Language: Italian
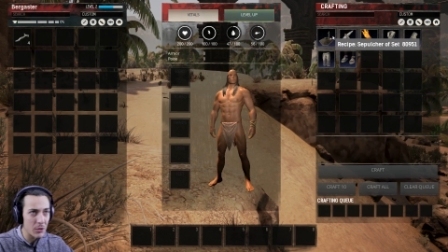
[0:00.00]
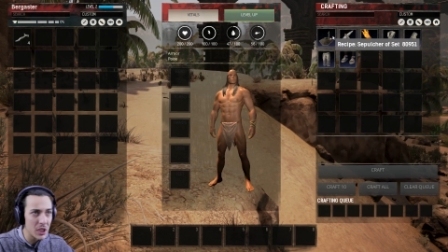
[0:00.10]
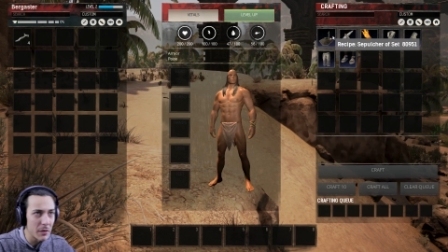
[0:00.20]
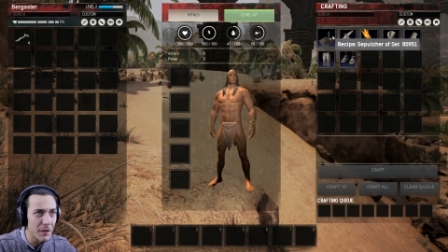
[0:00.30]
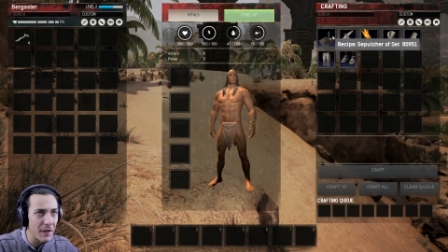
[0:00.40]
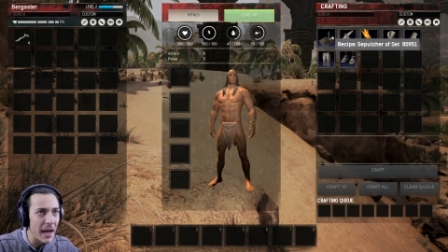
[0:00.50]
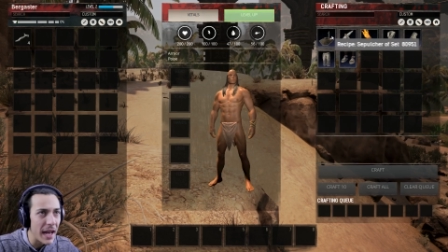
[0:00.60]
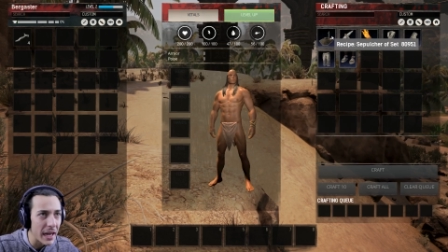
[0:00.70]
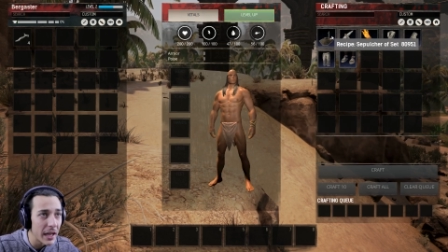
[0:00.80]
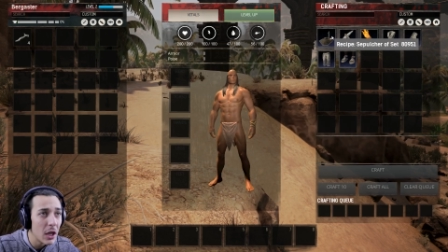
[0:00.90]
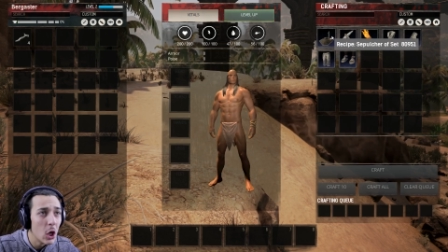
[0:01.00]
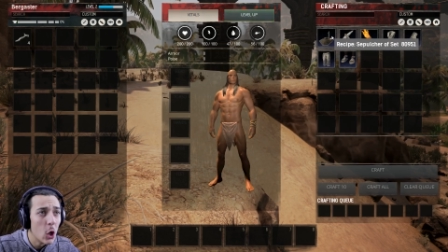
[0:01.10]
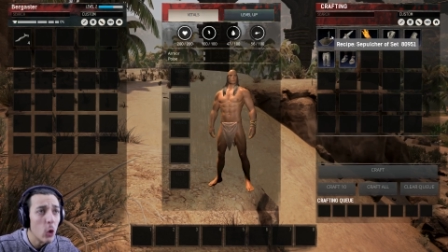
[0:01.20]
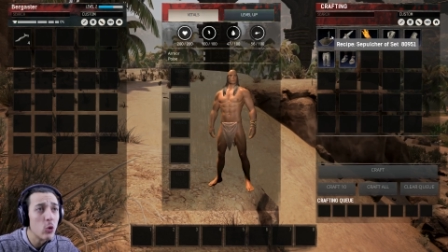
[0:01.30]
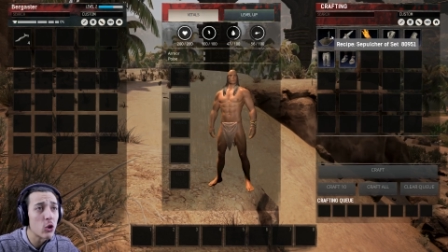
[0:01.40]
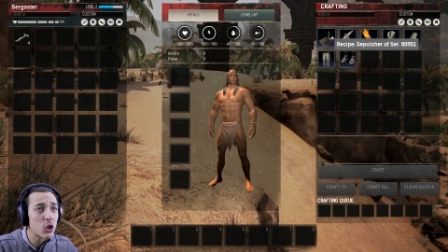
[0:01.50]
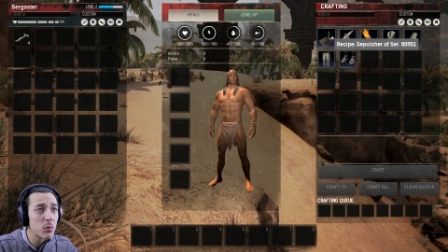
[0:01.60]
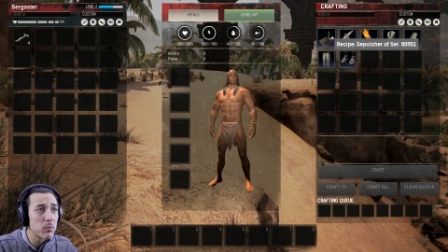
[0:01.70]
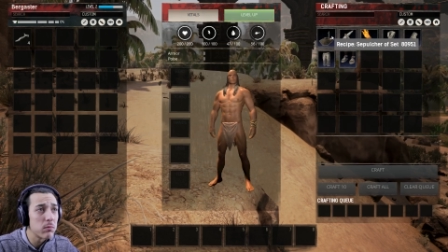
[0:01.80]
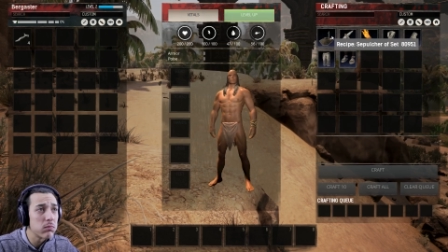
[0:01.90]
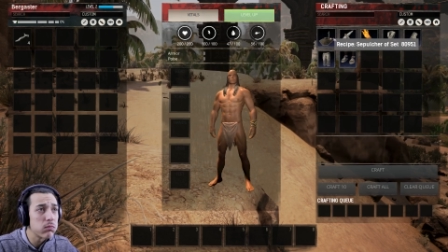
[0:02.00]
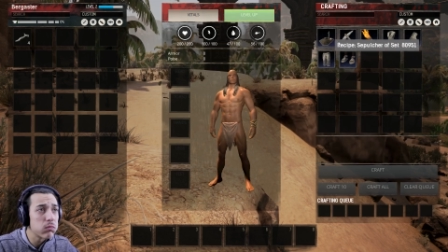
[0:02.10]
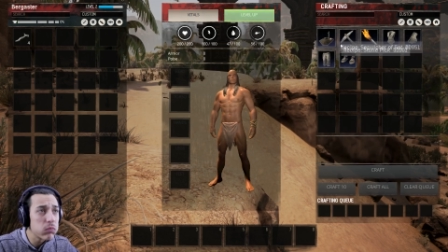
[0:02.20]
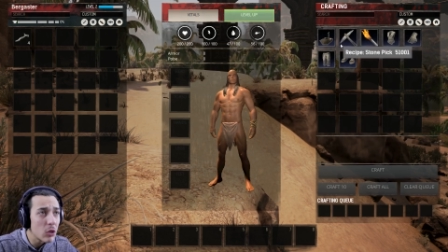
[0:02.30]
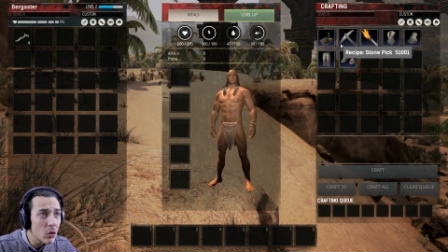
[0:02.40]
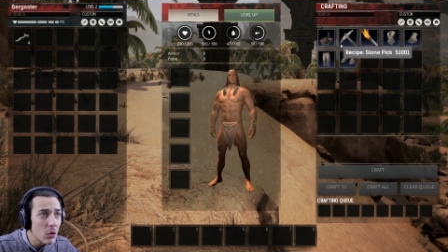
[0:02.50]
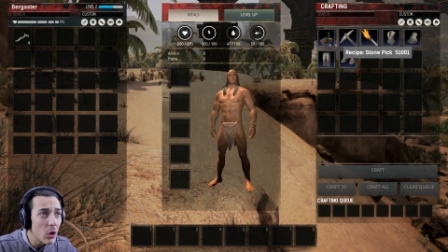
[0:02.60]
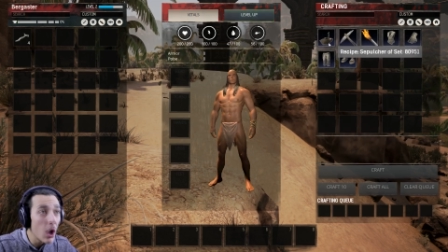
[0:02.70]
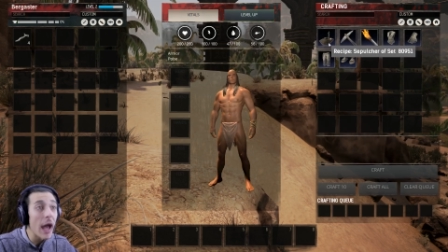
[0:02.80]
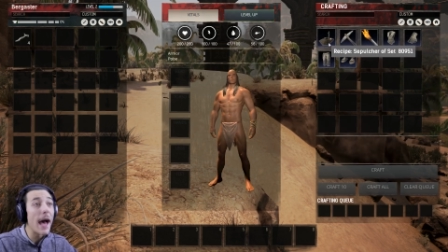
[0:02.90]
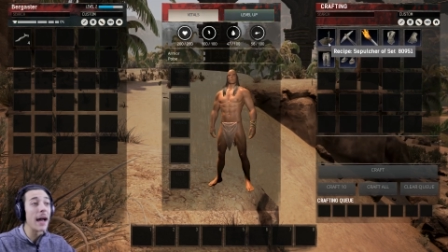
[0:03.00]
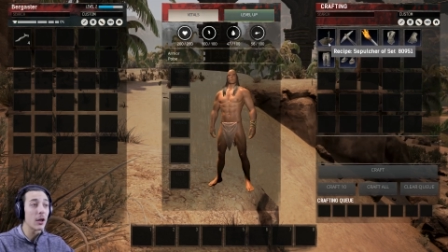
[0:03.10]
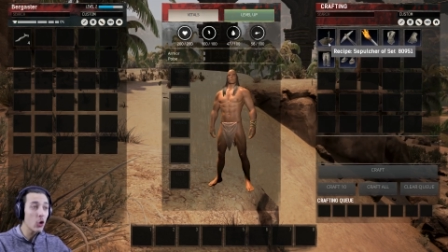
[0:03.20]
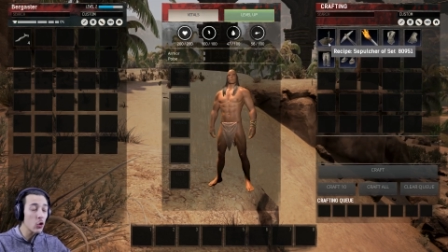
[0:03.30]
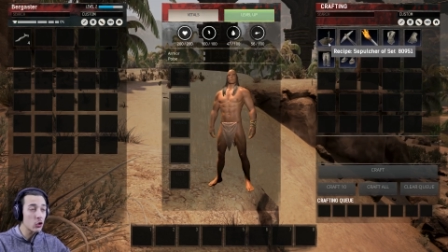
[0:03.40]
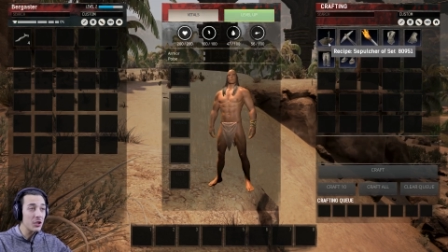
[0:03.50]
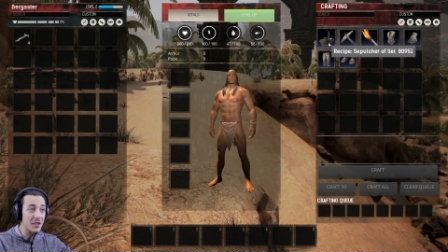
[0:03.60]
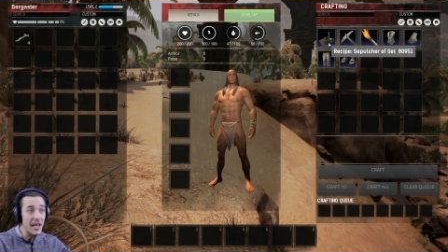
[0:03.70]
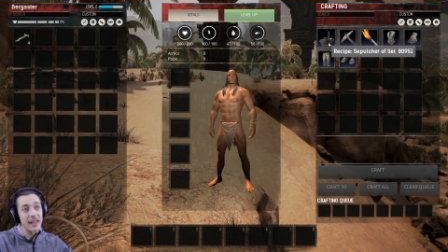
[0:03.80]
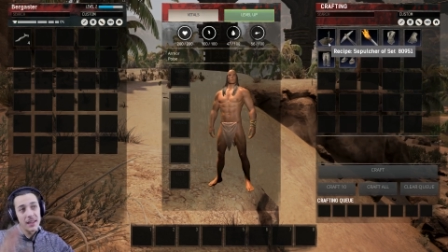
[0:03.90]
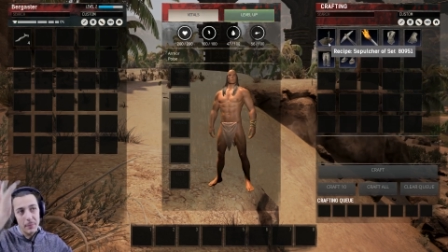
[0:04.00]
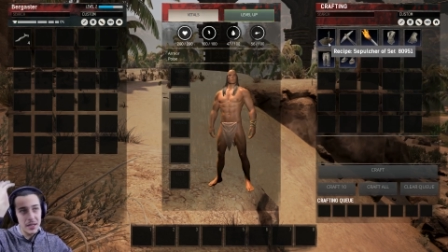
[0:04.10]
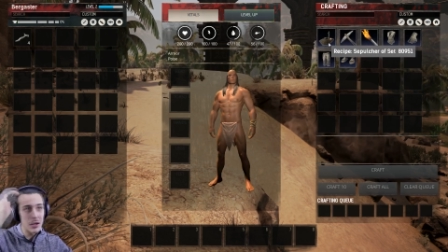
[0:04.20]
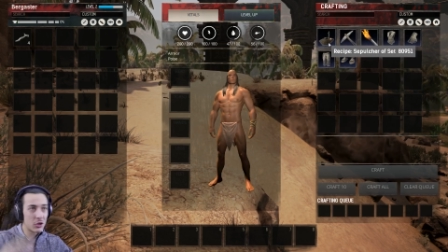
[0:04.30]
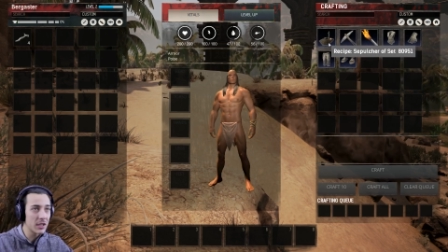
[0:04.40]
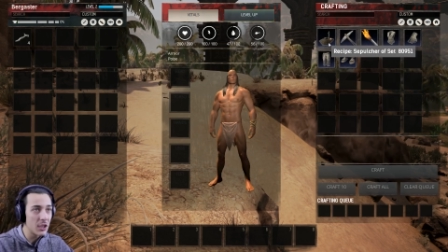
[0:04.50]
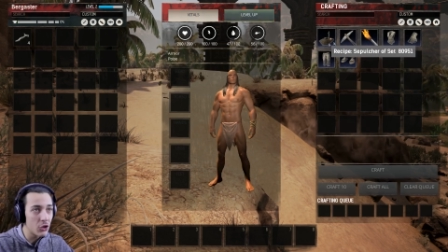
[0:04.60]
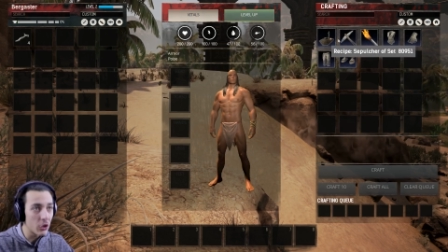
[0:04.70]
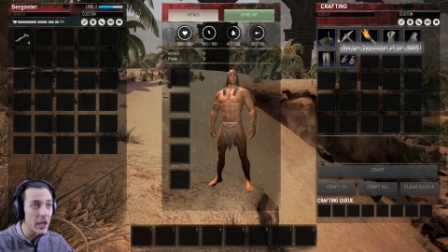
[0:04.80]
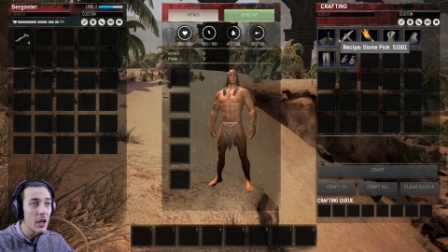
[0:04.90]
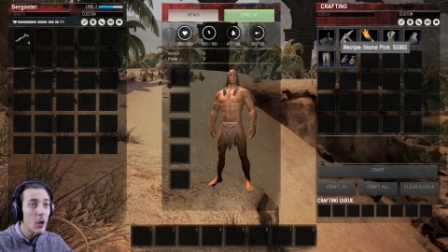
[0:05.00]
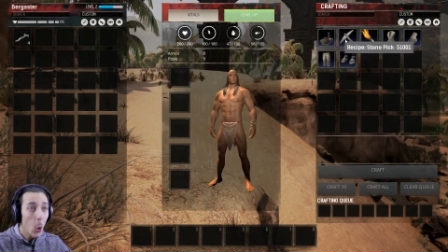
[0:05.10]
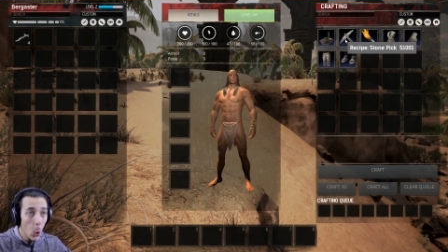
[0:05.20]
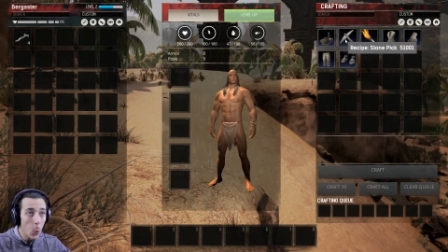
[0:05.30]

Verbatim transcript: Possiamo fare uno... Ah, al ah, coso di set per la nostra religione.